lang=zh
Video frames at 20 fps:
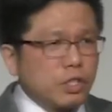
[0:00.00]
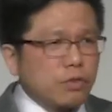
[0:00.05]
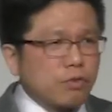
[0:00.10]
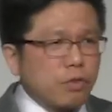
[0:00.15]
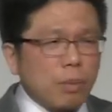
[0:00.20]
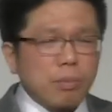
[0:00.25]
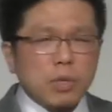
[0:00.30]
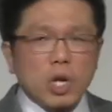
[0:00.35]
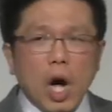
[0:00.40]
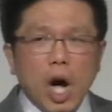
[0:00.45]

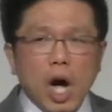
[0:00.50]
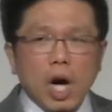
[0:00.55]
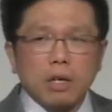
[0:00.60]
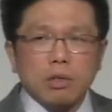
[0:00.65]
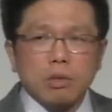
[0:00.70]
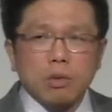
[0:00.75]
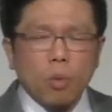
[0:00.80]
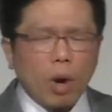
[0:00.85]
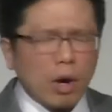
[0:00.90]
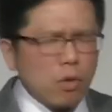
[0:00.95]
我们要
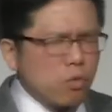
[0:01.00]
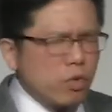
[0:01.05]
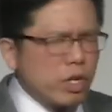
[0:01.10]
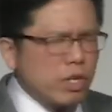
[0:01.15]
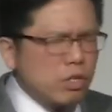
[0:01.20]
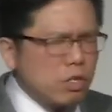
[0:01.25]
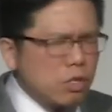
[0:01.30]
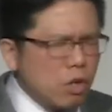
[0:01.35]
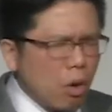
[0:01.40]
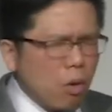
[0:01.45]
去应
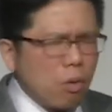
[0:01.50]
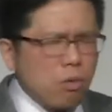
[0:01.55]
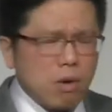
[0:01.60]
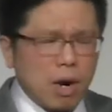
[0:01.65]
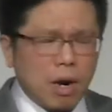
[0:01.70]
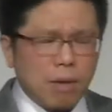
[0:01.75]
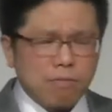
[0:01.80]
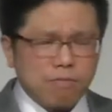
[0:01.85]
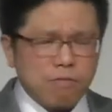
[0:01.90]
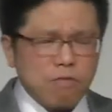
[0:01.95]
用
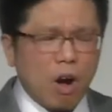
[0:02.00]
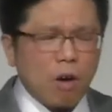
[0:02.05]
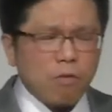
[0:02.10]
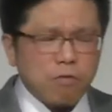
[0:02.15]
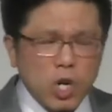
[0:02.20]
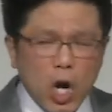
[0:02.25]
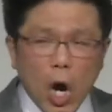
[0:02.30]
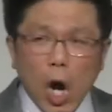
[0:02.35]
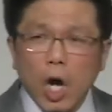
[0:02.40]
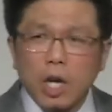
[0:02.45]
我们
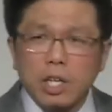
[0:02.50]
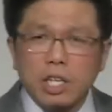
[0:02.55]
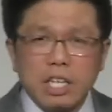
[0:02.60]
呢